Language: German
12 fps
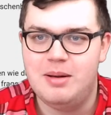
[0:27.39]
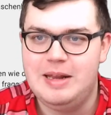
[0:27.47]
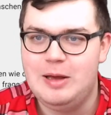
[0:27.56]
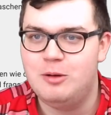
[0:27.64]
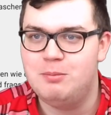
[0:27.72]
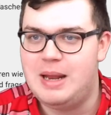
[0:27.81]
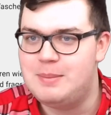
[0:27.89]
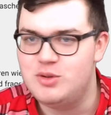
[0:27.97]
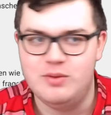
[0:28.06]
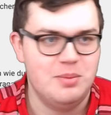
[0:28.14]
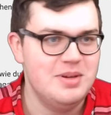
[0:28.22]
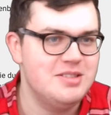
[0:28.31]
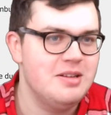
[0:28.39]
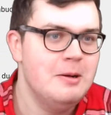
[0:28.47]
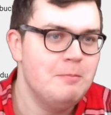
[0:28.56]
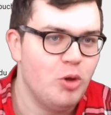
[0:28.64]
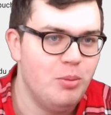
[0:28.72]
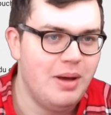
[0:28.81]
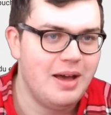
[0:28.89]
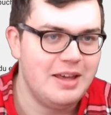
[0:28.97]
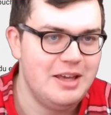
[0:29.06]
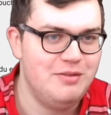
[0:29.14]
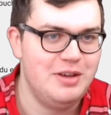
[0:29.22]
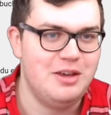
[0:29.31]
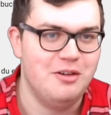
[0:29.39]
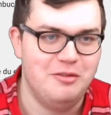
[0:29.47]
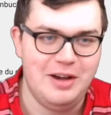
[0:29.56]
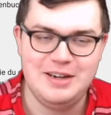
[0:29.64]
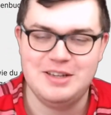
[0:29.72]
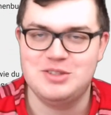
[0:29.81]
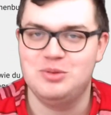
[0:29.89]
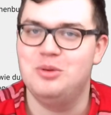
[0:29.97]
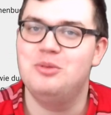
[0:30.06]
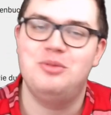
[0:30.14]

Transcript: Leon, bleib so wie du bist und mach ewig weiter so.